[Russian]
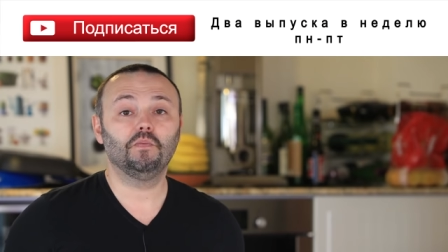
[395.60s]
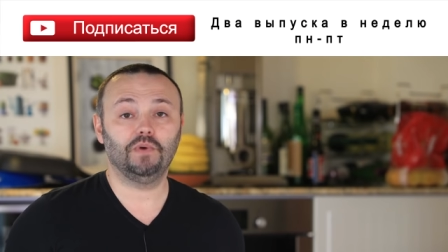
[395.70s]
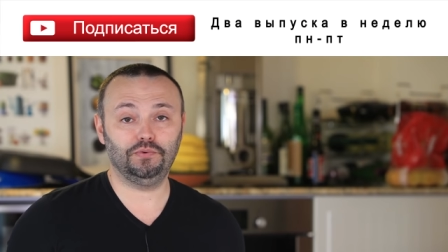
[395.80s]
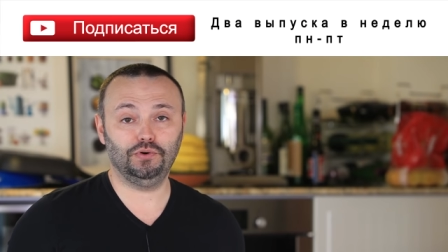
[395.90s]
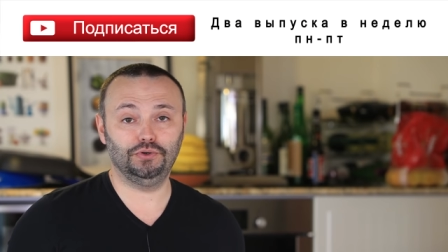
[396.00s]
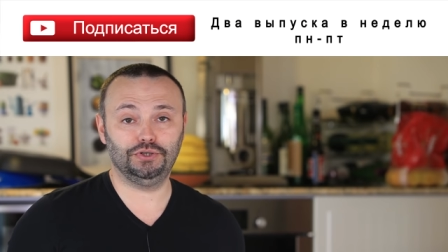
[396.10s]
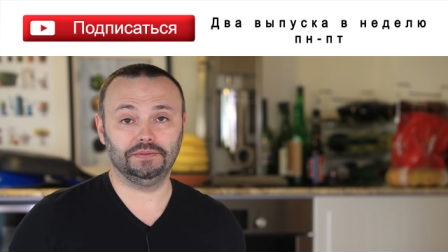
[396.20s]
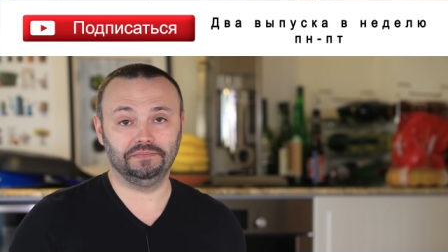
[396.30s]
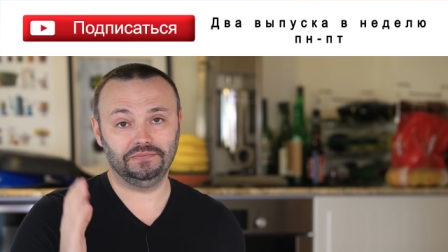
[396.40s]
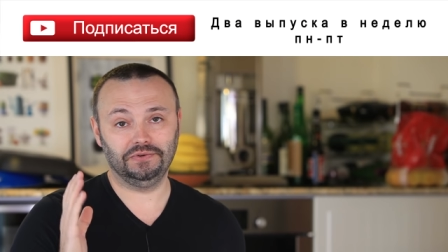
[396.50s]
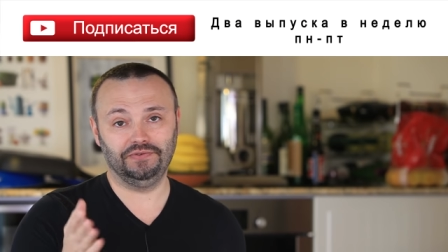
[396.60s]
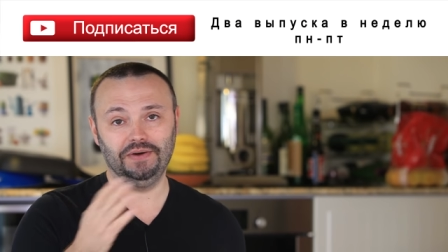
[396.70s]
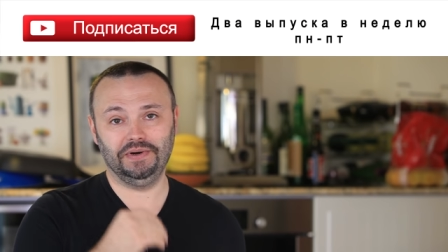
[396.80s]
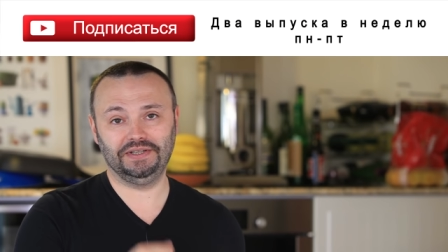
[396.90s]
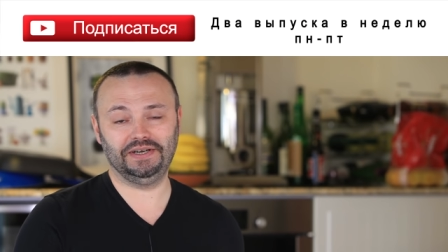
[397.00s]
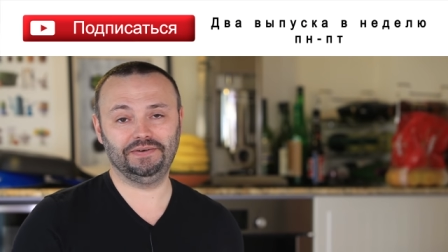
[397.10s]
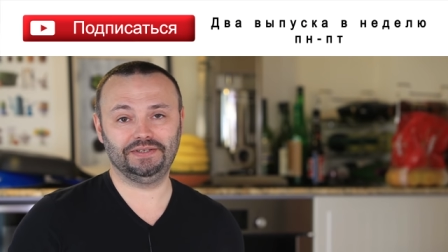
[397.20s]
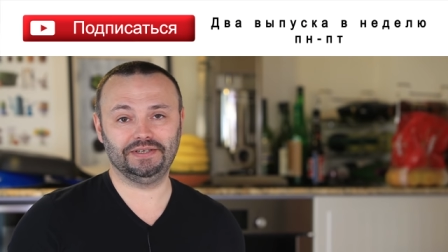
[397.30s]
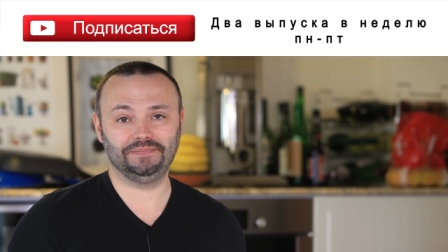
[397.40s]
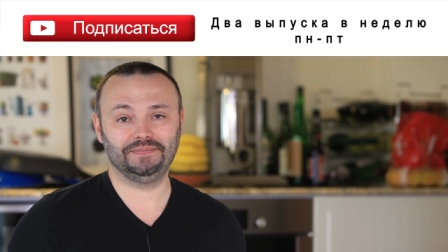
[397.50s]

Попробуйте, вам понравится.